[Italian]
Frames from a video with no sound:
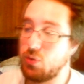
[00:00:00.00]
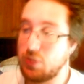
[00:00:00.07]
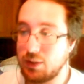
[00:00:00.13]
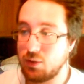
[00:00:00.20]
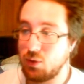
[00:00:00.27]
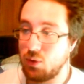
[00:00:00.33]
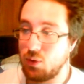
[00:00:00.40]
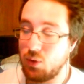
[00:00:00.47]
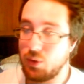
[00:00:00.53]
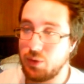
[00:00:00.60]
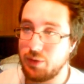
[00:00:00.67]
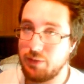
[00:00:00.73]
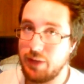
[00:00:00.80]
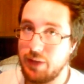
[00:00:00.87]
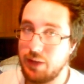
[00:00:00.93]
che ho
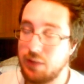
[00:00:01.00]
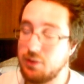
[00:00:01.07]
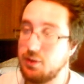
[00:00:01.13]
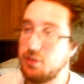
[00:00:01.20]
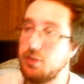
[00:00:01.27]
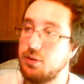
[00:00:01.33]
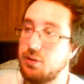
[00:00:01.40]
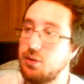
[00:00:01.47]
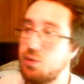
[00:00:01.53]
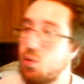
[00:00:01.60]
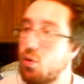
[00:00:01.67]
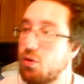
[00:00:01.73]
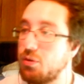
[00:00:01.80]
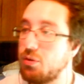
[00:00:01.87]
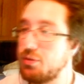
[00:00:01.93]
usato nel vecchio
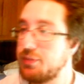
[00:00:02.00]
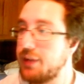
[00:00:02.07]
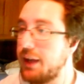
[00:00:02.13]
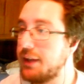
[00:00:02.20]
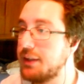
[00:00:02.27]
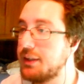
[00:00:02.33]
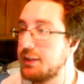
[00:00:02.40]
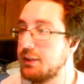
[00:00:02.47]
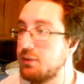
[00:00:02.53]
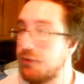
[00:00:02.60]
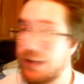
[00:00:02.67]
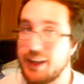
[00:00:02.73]
World of Tank.